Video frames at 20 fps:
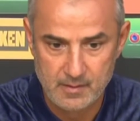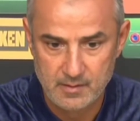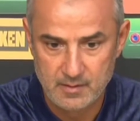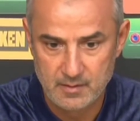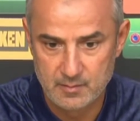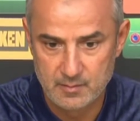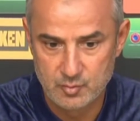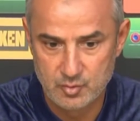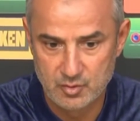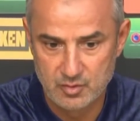
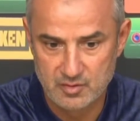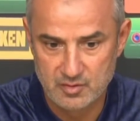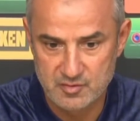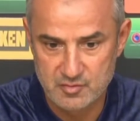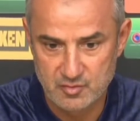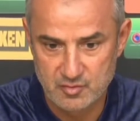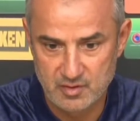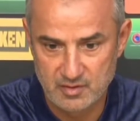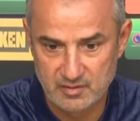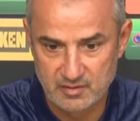E, bunu da
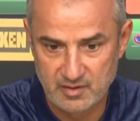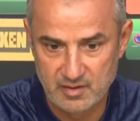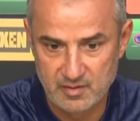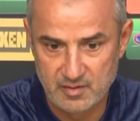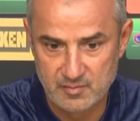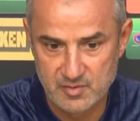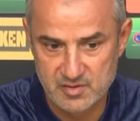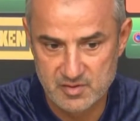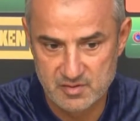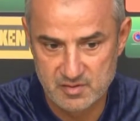son Antalya
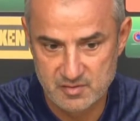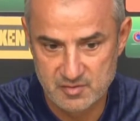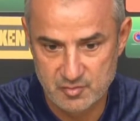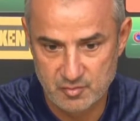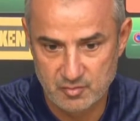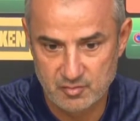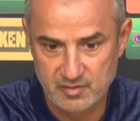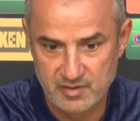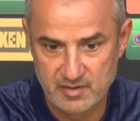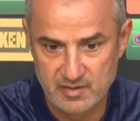maçında
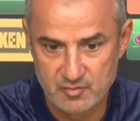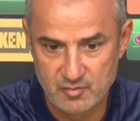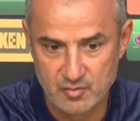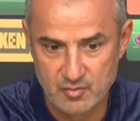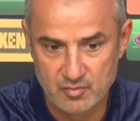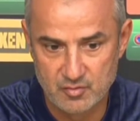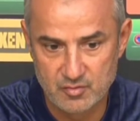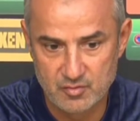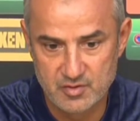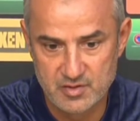çok net
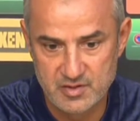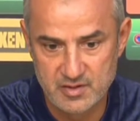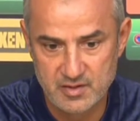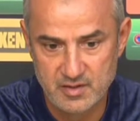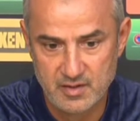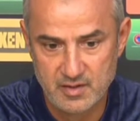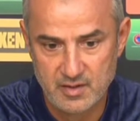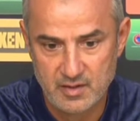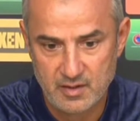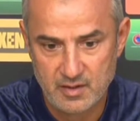gördük ki
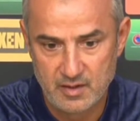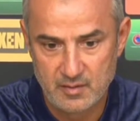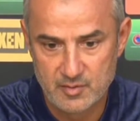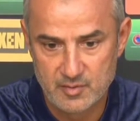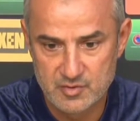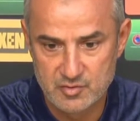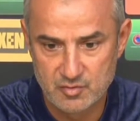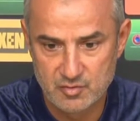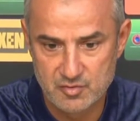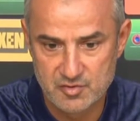ama
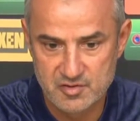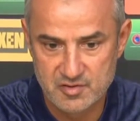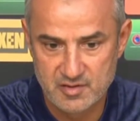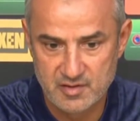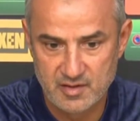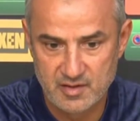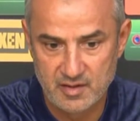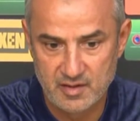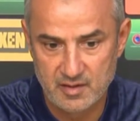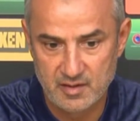
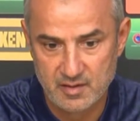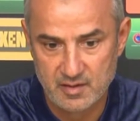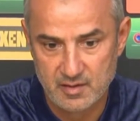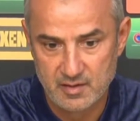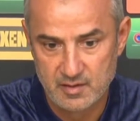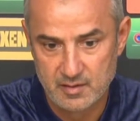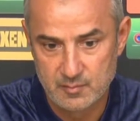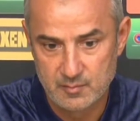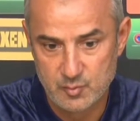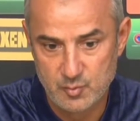sonuçta
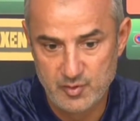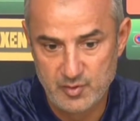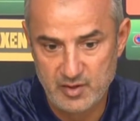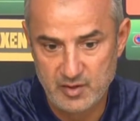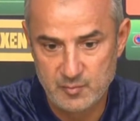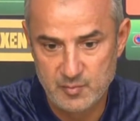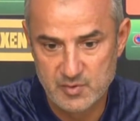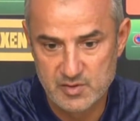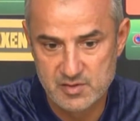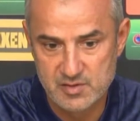bu
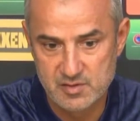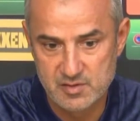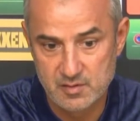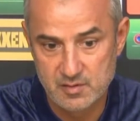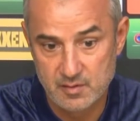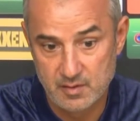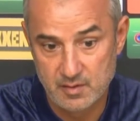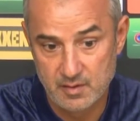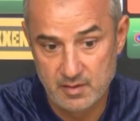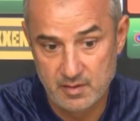birlik maçı
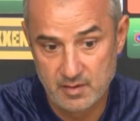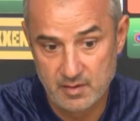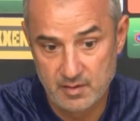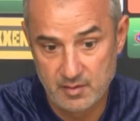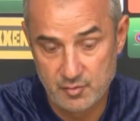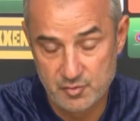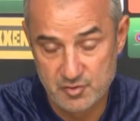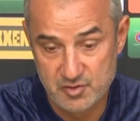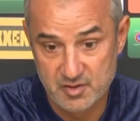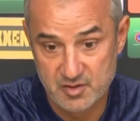
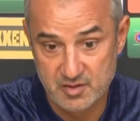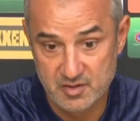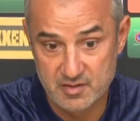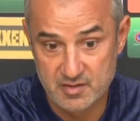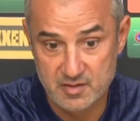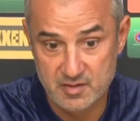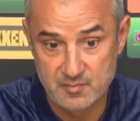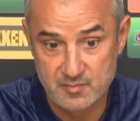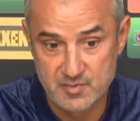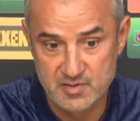3-2 e,
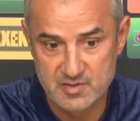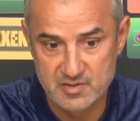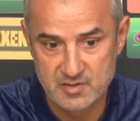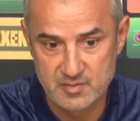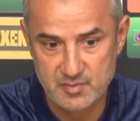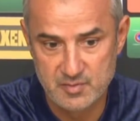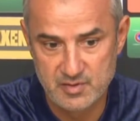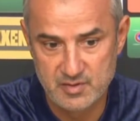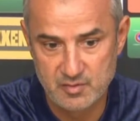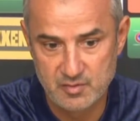
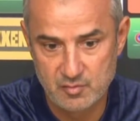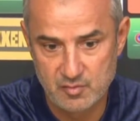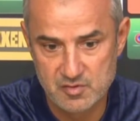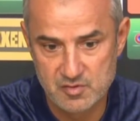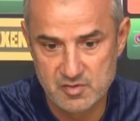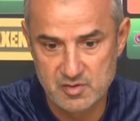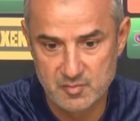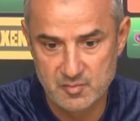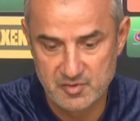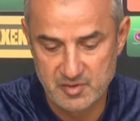kazanmasını bildik.
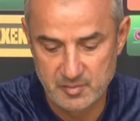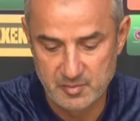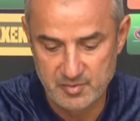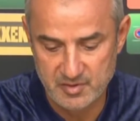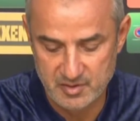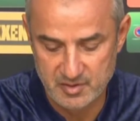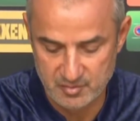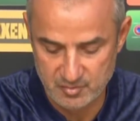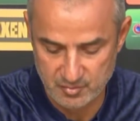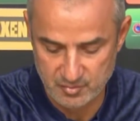Oyuncularımı
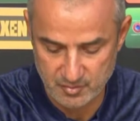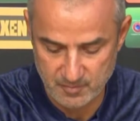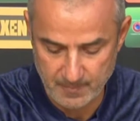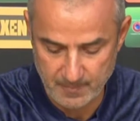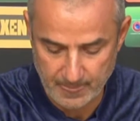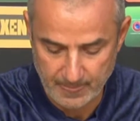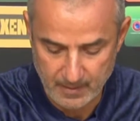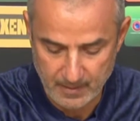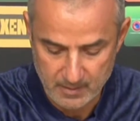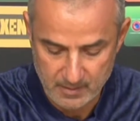tebrik ediyorum.
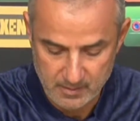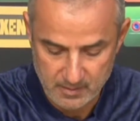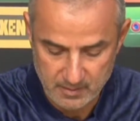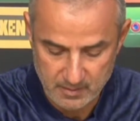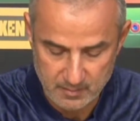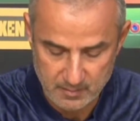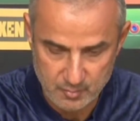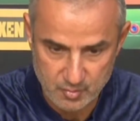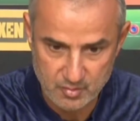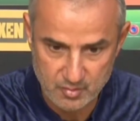
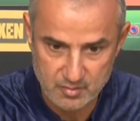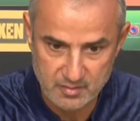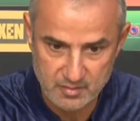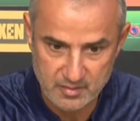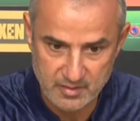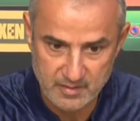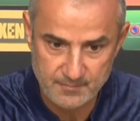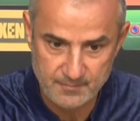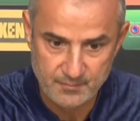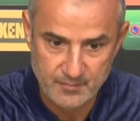E, bugün
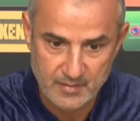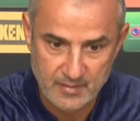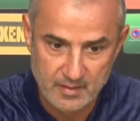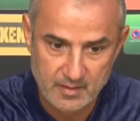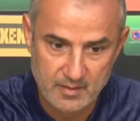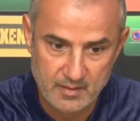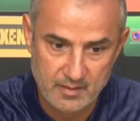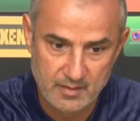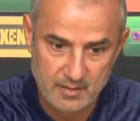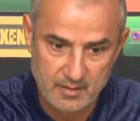de
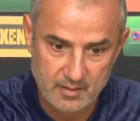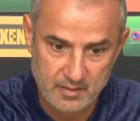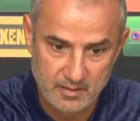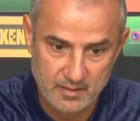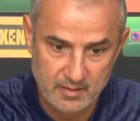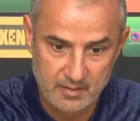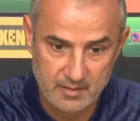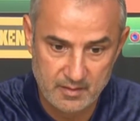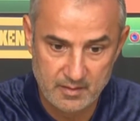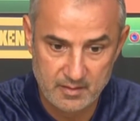e,
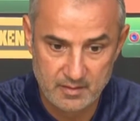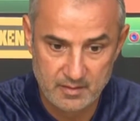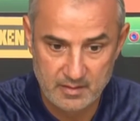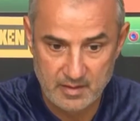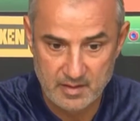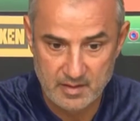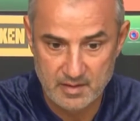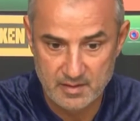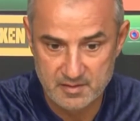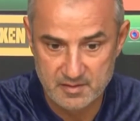
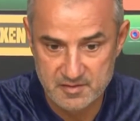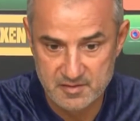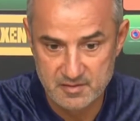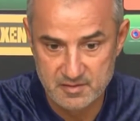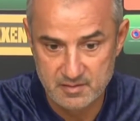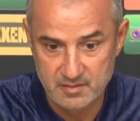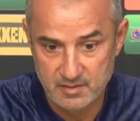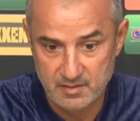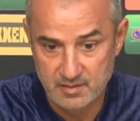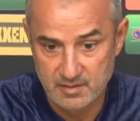yarın
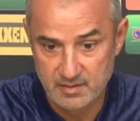için